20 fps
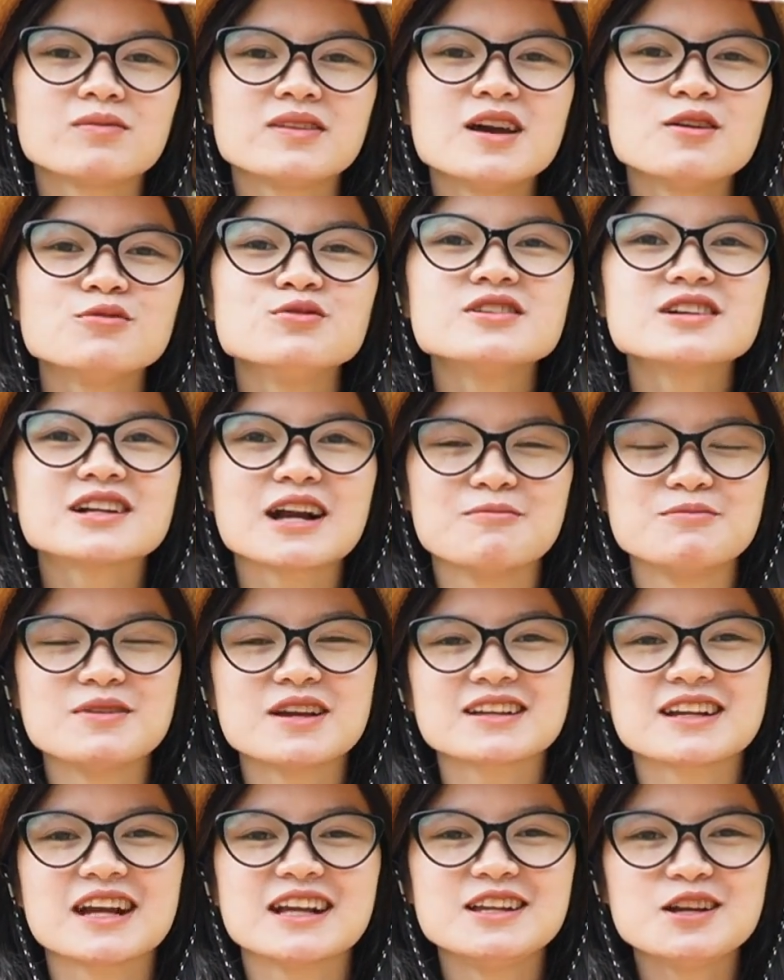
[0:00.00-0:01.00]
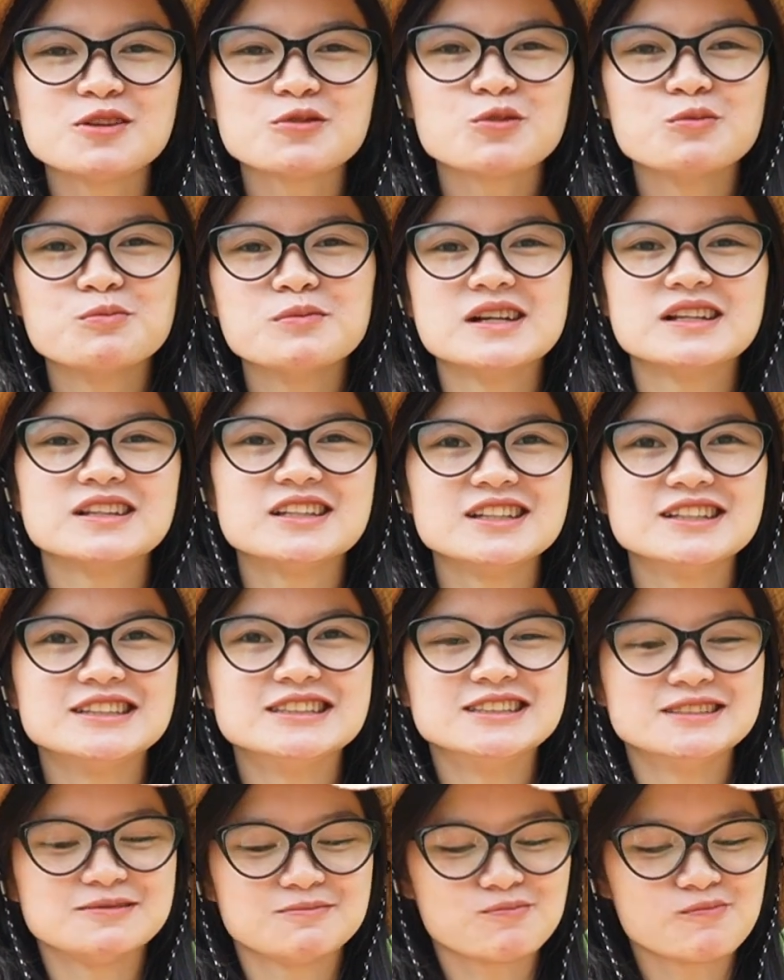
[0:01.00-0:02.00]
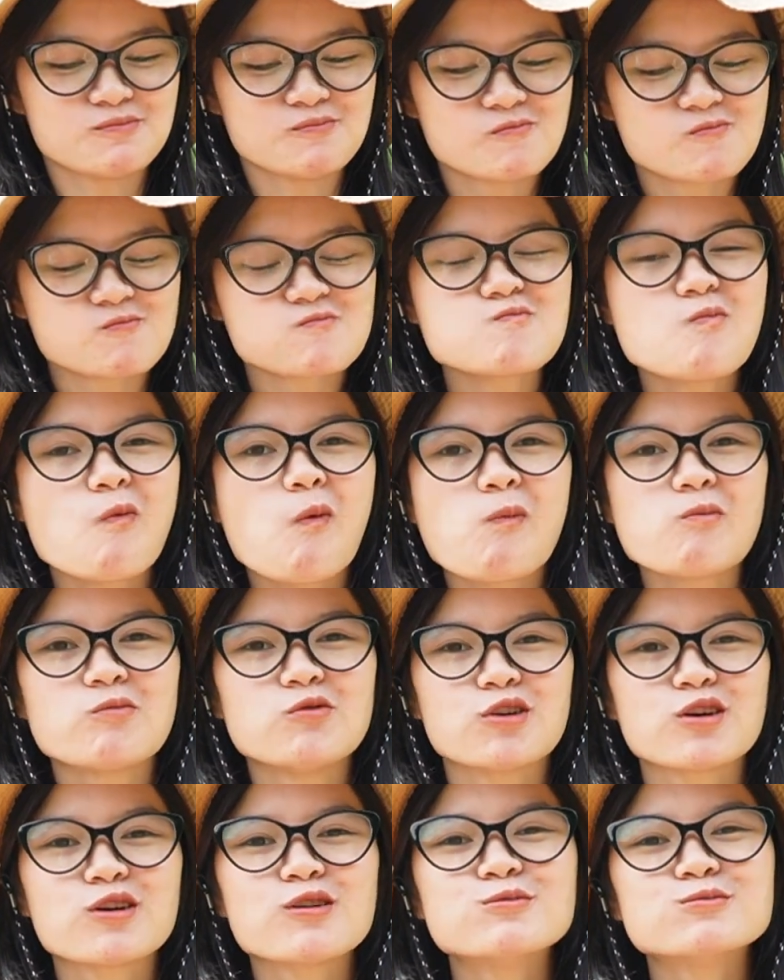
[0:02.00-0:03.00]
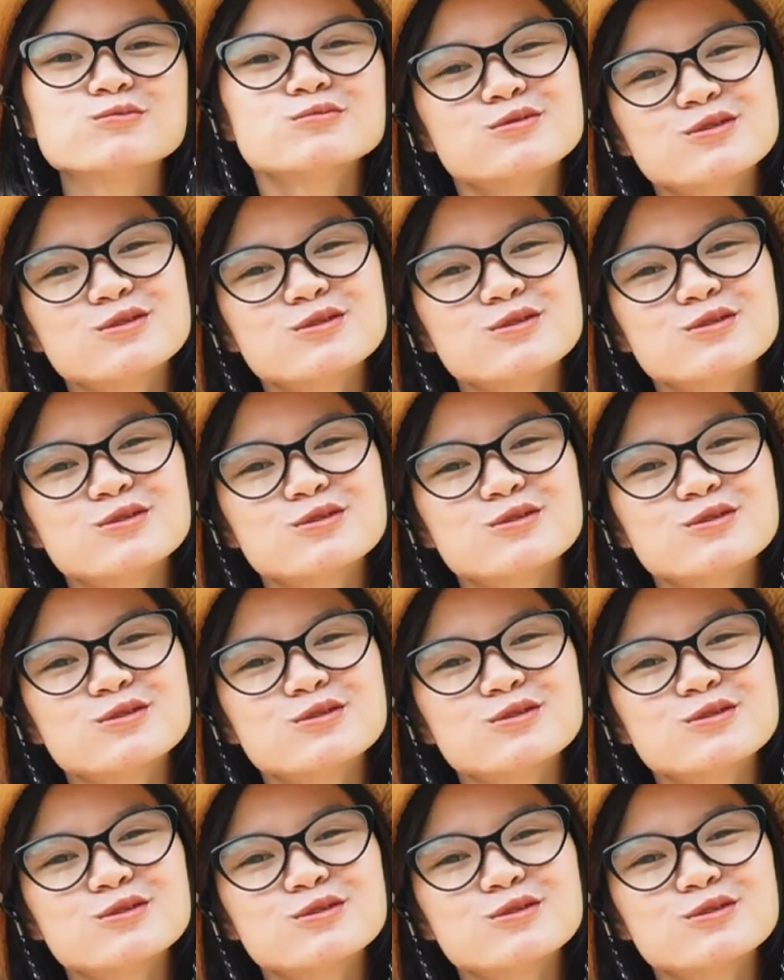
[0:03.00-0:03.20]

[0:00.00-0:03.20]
Theo như cảm nhận cá nhân của mình thì nó không